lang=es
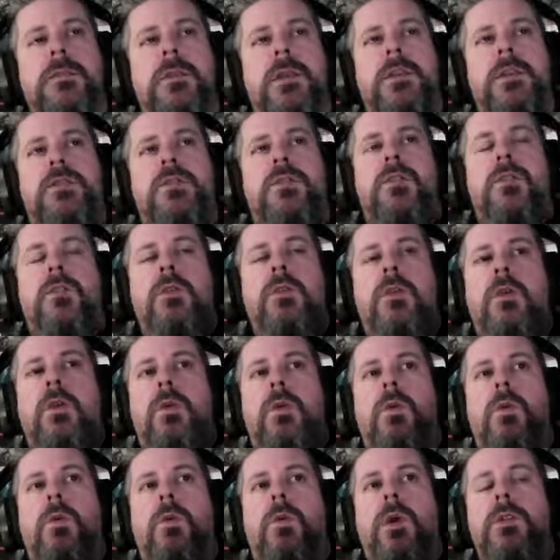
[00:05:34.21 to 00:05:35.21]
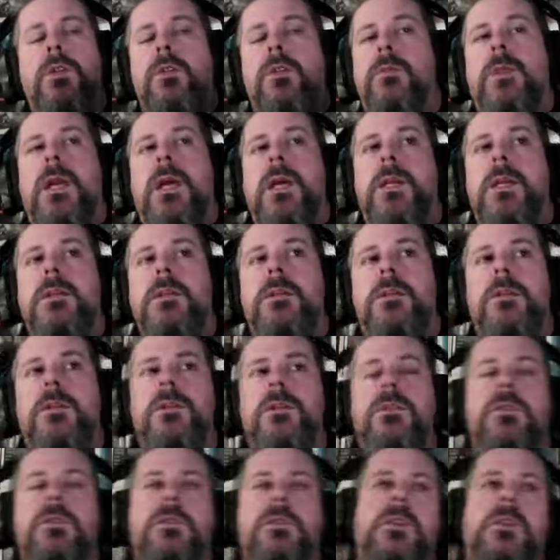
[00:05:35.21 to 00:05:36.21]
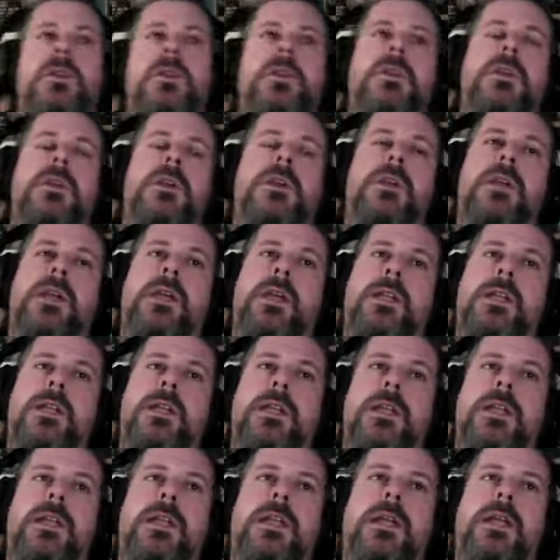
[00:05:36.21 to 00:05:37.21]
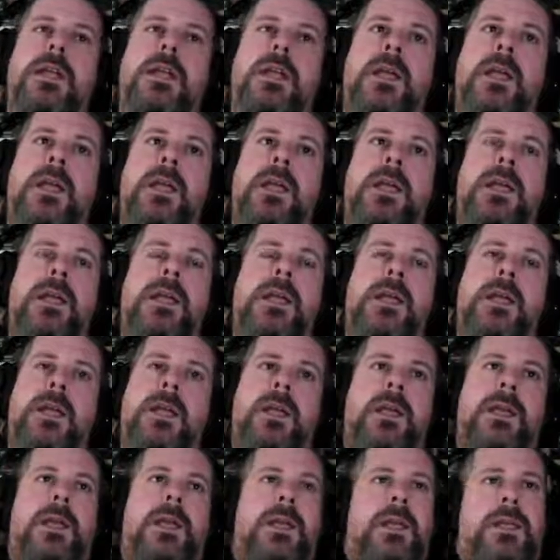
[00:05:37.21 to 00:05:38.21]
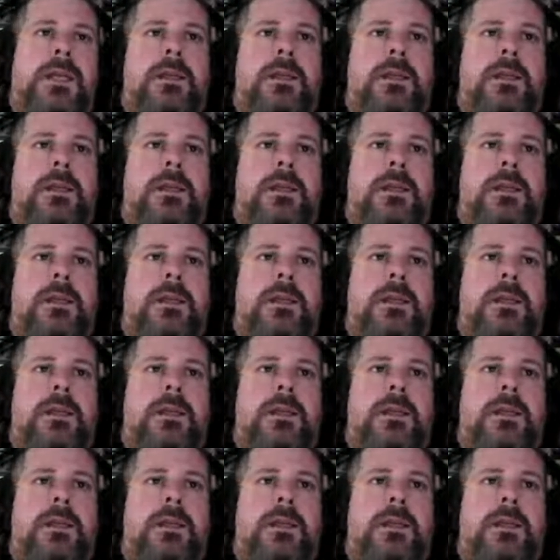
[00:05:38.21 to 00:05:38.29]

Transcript: porque son cuatro maestros que tienen que...